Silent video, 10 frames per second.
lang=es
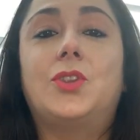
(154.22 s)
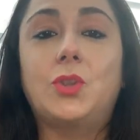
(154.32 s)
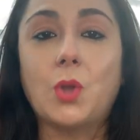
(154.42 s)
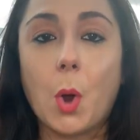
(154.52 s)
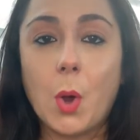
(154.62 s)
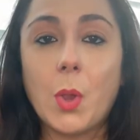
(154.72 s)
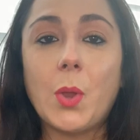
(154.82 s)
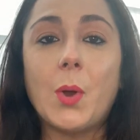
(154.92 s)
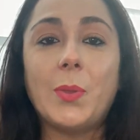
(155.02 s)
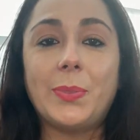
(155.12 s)

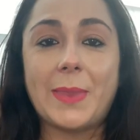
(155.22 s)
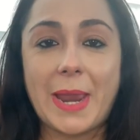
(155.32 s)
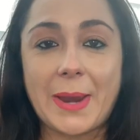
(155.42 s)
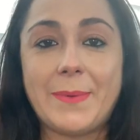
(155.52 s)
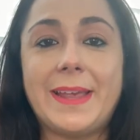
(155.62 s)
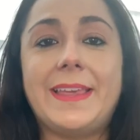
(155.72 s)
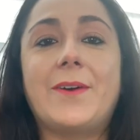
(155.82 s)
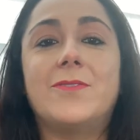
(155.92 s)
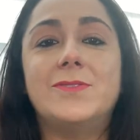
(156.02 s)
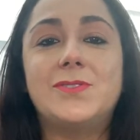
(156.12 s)
todo debe de
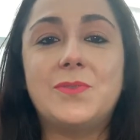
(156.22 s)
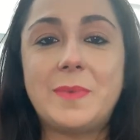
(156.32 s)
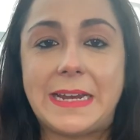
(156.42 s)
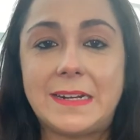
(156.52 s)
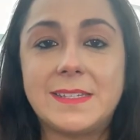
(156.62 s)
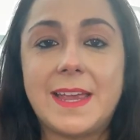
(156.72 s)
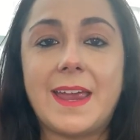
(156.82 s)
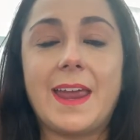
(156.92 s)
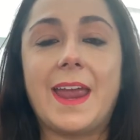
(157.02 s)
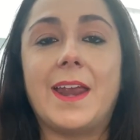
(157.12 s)

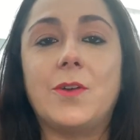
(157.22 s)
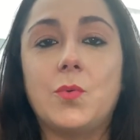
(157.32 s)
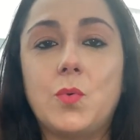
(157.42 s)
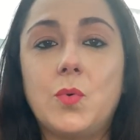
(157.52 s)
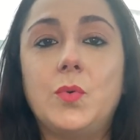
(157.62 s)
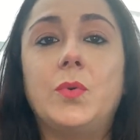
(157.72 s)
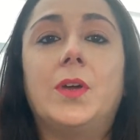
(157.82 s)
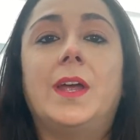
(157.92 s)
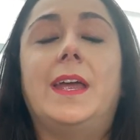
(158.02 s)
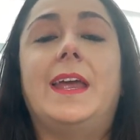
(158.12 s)
consumirse en un
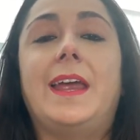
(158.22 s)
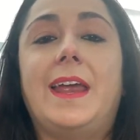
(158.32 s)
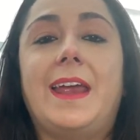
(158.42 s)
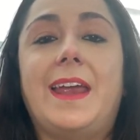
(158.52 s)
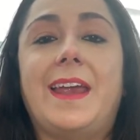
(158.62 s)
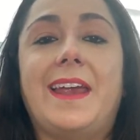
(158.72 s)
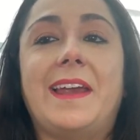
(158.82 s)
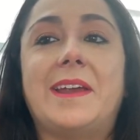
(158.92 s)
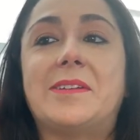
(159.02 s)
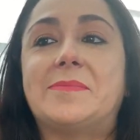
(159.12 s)

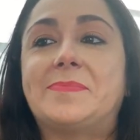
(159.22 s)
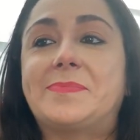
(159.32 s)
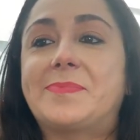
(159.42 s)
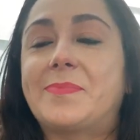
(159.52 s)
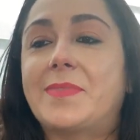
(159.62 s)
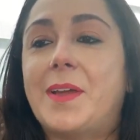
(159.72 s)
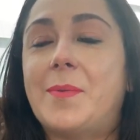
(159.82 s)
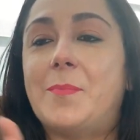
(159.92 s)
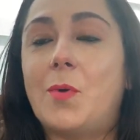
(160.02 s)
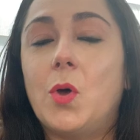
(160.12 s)
eh,
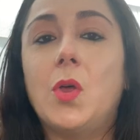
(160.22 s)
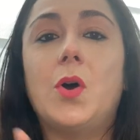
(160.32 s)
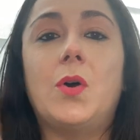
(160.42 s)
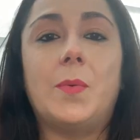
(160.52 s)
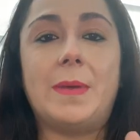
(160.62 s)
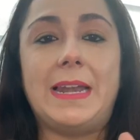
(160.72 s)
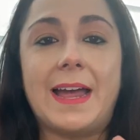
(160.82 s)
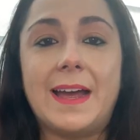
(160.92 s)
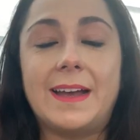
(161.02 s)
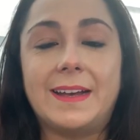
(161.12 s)
modo,
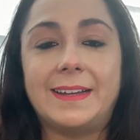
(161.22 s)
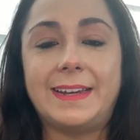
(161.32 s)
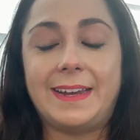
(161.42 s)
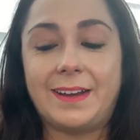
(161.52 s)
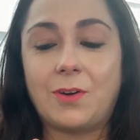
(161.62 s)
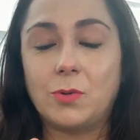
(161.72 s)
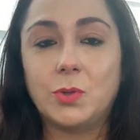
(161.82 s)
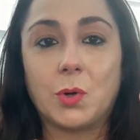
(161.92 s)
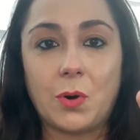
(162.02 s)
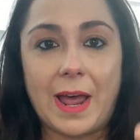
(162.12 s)
¿verdad? Eh,
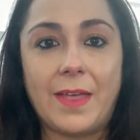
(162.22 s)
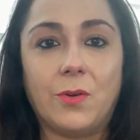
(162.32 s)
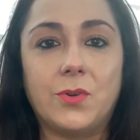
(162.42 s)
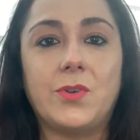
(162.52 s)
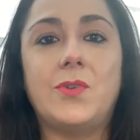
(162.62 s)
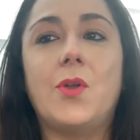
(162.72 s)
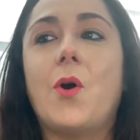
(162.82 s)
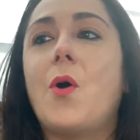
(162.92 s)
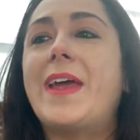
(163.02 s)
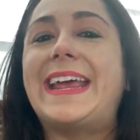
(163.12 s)
controlado,
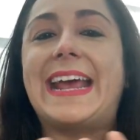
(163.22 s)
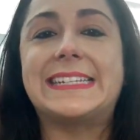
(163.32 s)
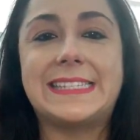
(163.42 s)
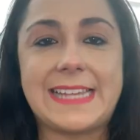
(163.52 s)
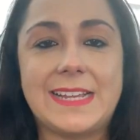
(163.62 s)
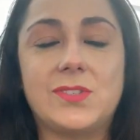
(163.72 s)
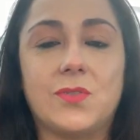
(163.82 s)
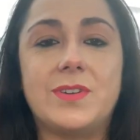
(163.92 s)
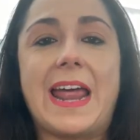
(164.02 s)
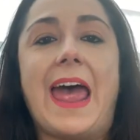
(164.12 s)
no en
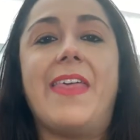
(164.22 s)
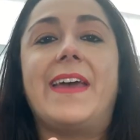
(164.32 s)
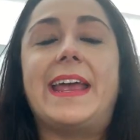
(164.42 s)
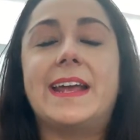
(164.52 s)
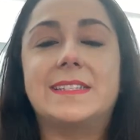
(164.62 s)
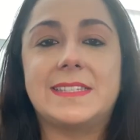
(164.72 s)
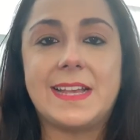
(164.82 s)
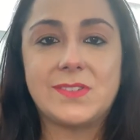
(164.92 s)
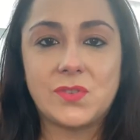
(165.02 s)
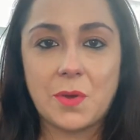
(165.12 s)
exceso. Nada en
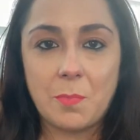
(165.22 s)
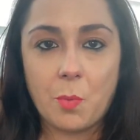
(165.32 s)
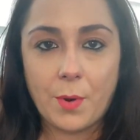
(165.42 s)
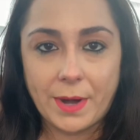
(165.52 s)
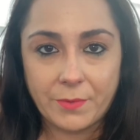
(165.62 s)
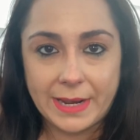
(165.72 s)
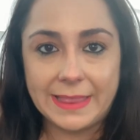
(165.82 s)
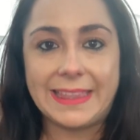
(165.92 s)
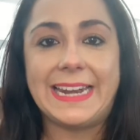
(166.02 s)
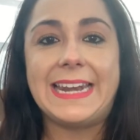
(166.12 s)
exceso es bueno,
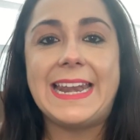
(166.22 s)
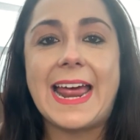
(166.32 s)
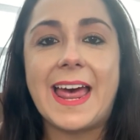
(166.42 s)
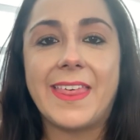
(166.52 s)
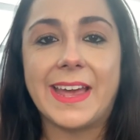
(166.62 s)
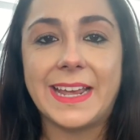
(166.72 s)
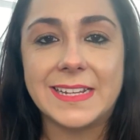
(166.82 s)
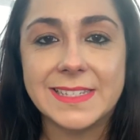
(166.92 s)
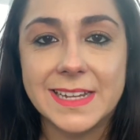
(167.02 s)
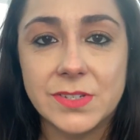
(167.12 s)
gente, nada en
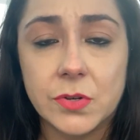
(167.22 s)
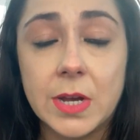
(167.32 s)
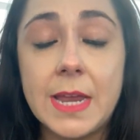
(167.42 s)
exceso.